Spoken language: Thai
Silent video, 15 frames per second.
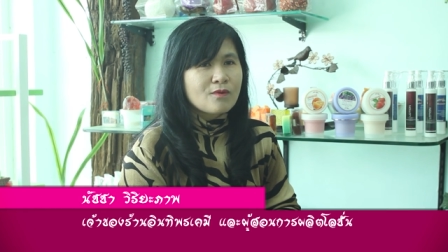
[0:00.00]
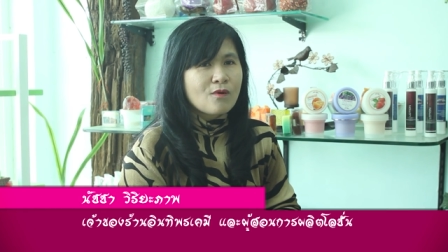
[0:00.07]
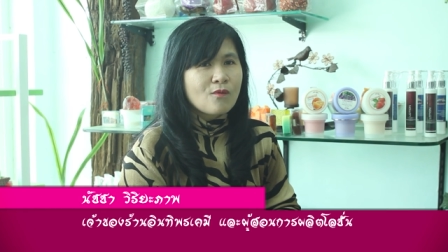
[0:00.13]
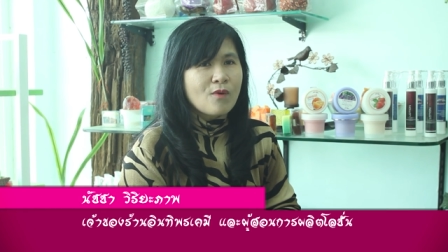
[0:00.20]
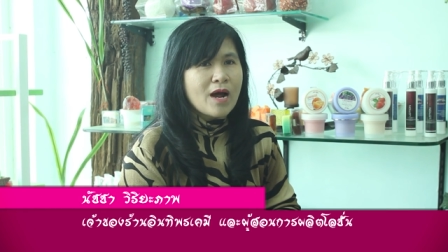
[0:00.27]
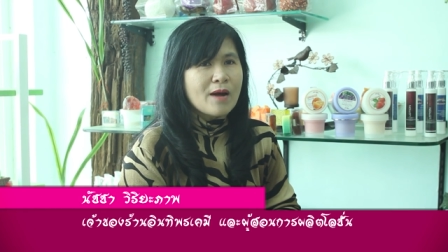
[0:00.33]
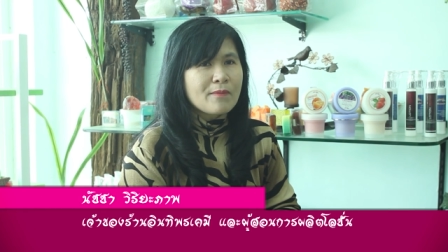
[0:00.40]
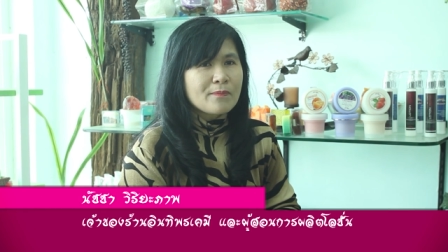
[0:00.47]
พ
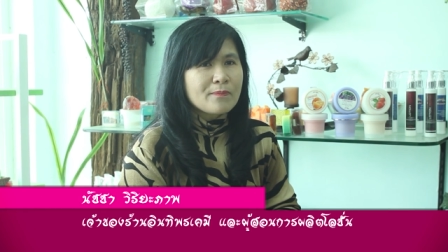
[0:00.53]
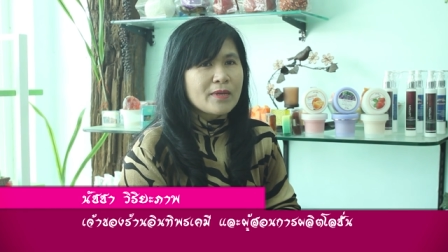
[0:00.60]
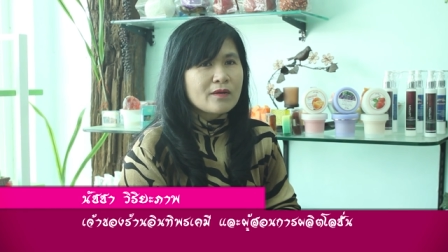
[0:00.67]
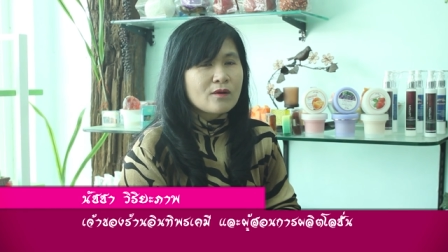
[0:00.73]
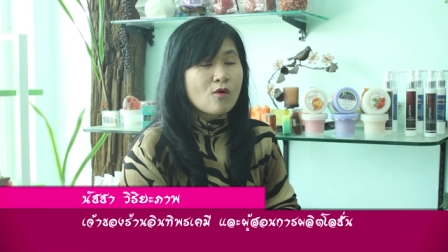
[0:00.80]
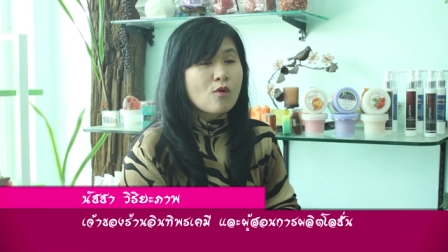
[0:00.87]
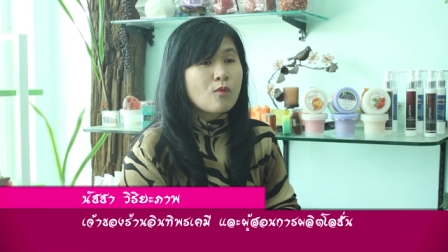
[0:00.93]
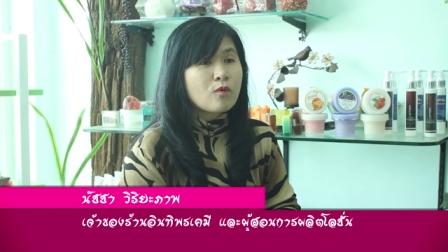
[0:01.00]
ราะว่ามันเป็
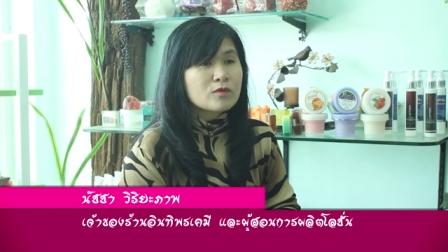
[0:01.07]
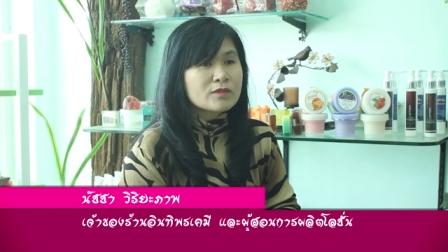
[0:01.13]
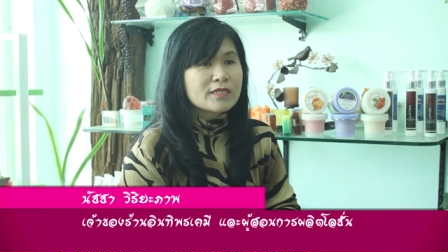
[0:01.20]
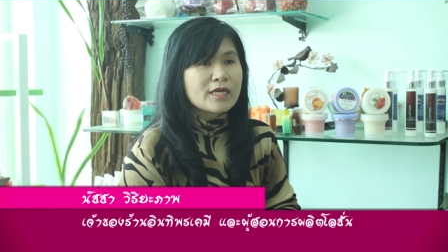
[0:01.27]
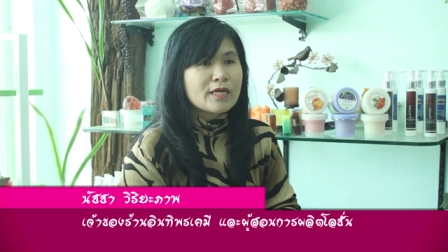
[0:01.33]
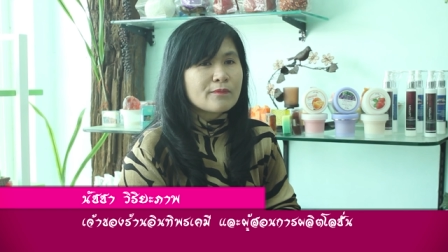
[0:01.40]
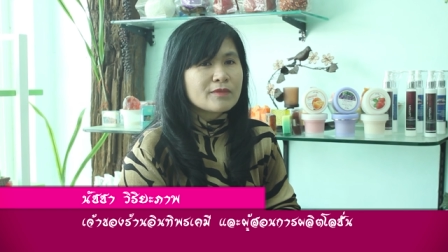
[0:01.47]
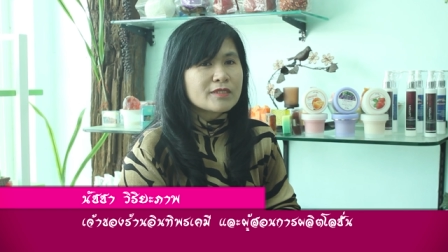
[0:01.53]
นโคโค
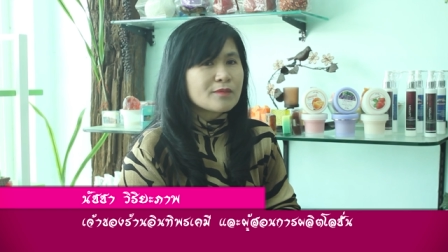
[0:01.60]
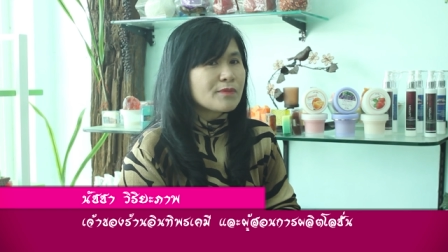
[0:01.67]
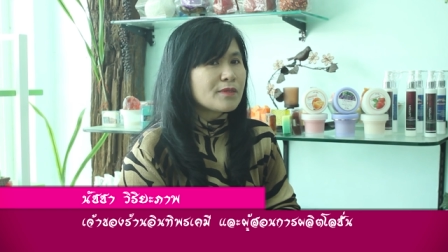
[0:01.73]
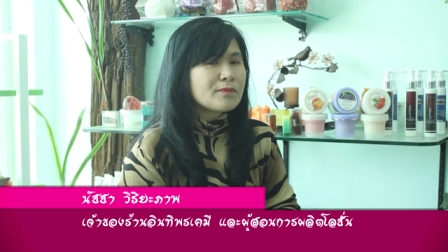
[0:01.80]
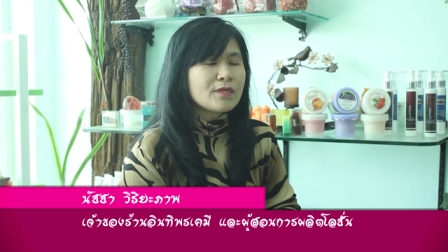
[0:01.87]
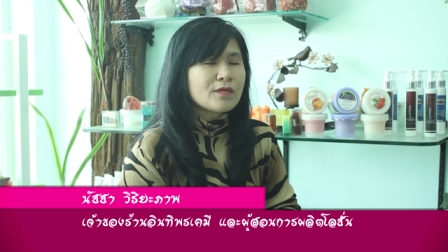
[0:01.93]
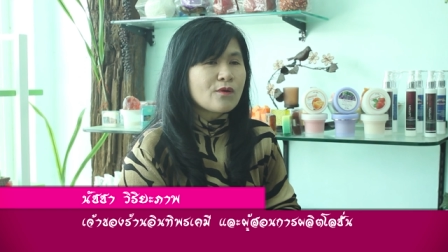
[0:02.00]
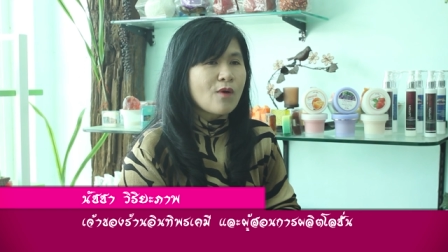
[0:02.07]
เซตมันจะ
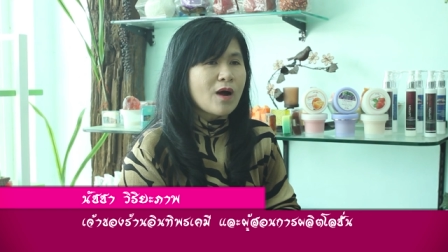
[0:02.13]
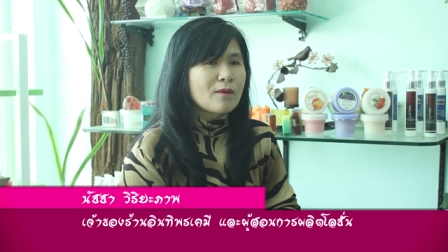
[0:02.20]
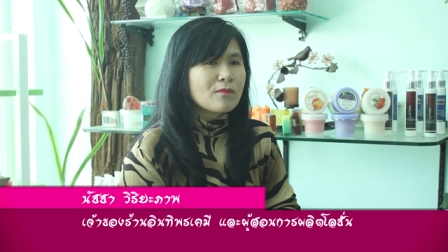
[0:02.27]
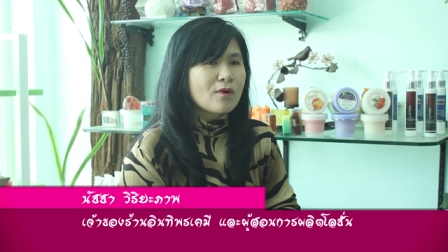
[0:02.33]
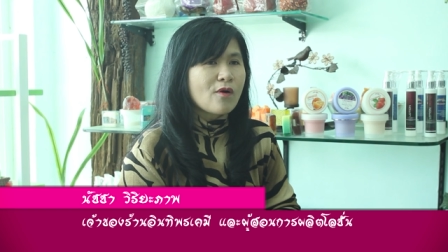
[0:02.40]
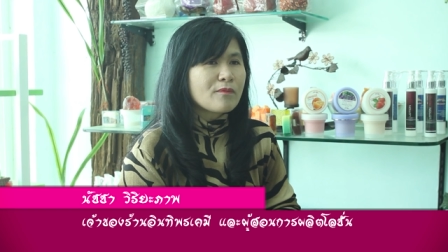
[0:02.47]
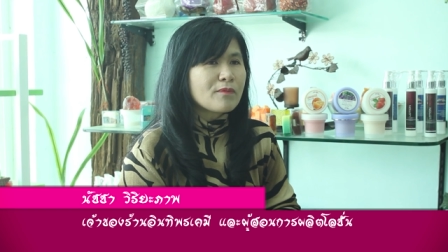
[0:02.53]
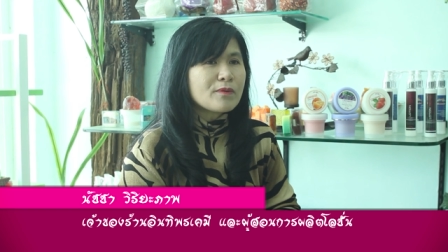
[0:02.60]
ไม่มีความ
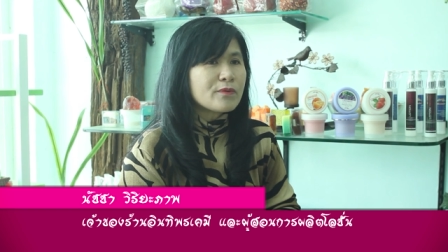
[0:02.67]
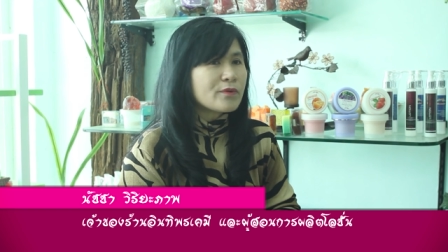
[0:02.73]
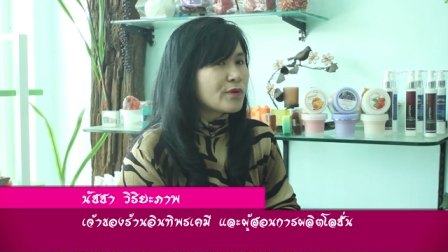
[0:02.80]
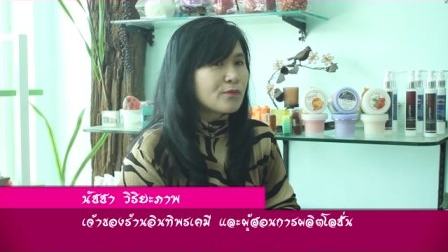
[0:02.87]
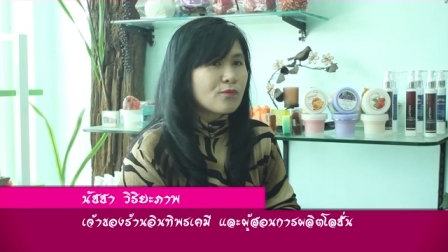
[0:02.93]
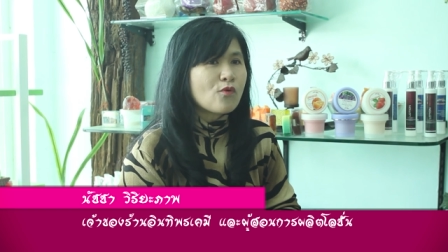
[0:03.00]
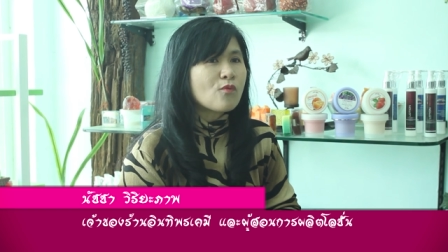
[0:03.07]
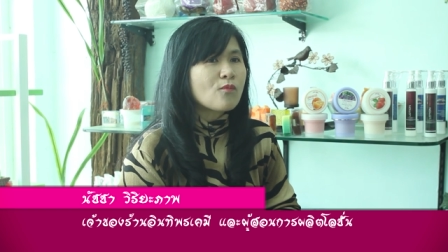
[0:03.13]
ร้อนไม่มีอุ
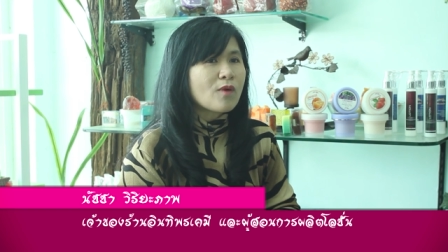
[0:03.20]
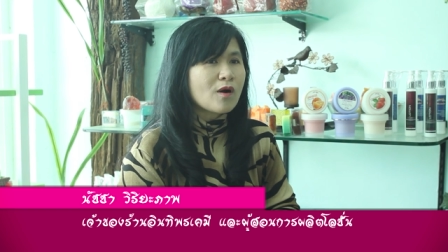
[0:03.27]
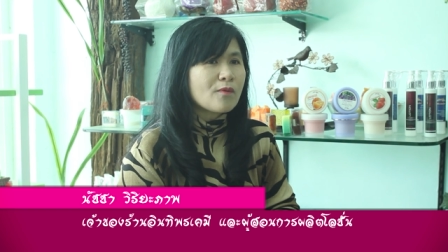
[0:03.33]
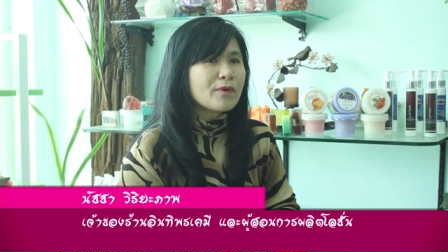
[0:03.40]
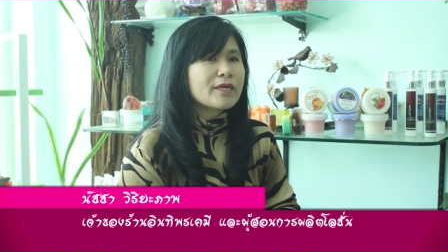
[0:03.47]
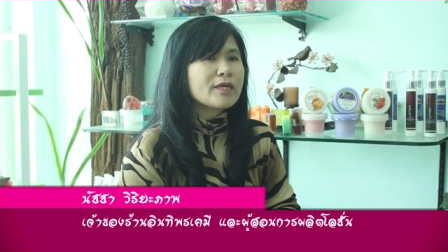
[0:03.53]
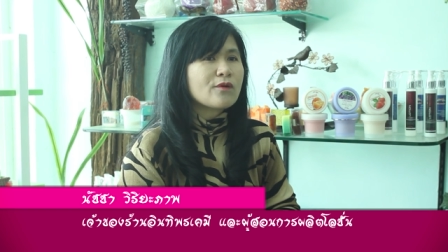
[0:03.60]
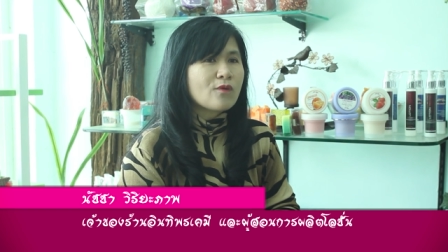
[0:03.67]
ณหภูมิ
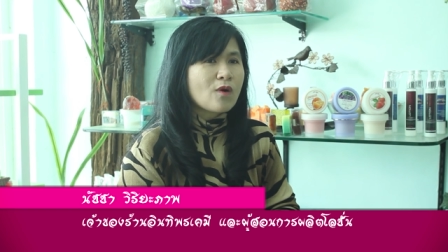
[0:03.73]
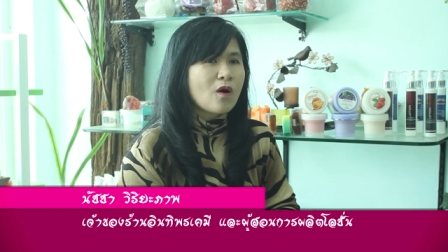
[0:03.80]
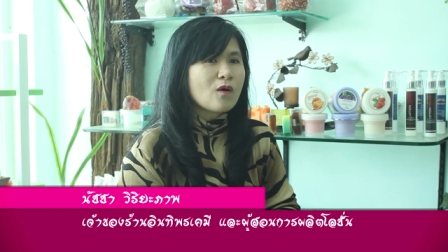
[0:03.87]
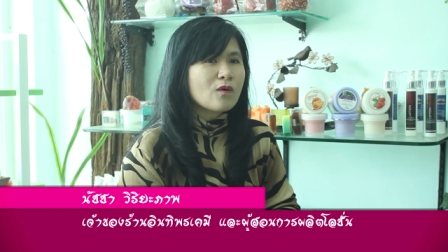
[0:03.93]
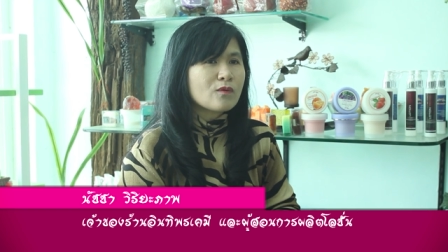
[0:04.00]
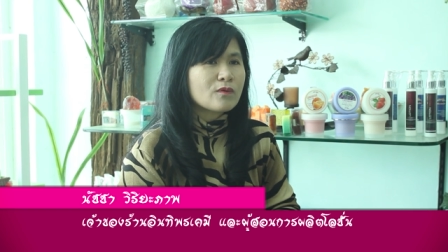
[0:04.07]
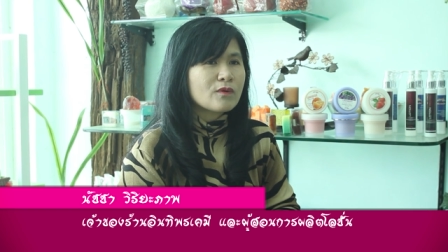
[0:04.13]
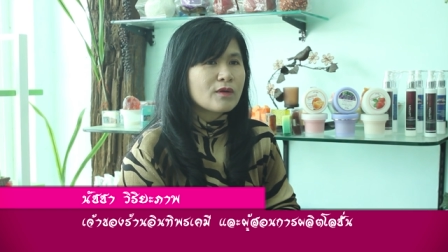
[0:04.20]
เข้ามาเกี่ยวข้
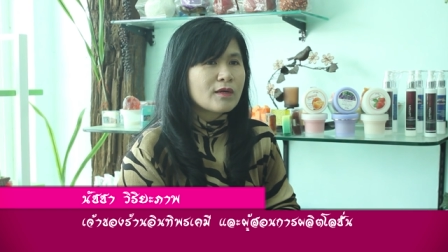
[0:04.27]
อง